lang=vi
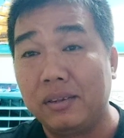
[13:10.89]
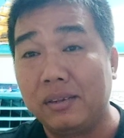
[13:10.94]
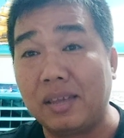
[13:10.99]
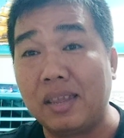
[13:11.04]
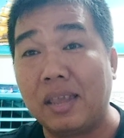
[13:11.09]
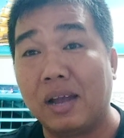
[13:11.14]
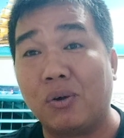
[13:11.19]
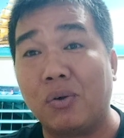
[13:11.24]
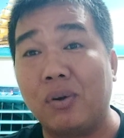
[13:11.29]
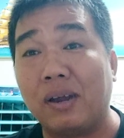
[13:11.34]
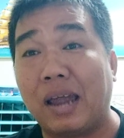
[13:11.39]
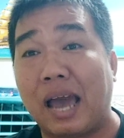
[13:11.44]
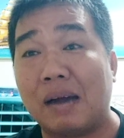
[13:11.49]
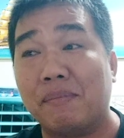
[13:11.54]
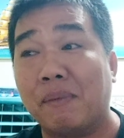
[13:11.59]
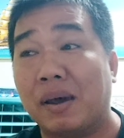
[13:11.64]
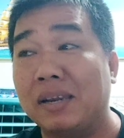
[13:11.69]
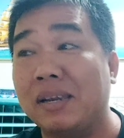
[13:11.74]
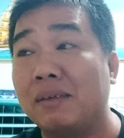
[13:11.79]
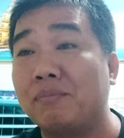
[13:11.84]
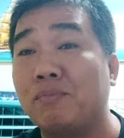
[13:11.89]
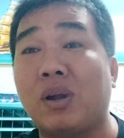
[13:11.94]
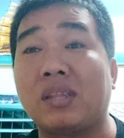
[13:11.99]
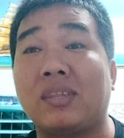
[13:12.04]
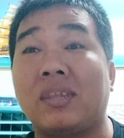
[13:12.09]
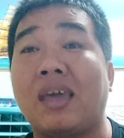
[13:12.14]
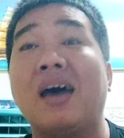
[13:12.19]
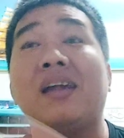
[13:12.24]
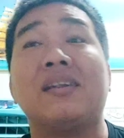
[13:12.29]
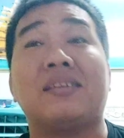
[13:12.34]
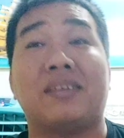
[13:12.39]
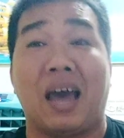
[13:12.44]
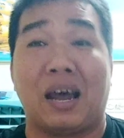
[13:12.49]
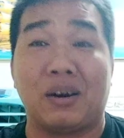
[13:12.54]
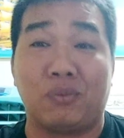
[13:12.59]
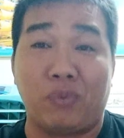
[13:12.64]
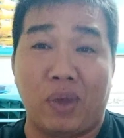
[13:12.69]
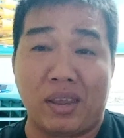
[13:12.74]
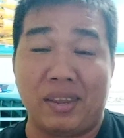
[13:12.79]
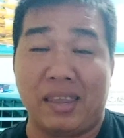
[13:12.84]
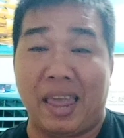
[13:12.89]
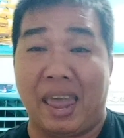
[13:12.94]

tới giờ con gà bệnh hết chết trơn viên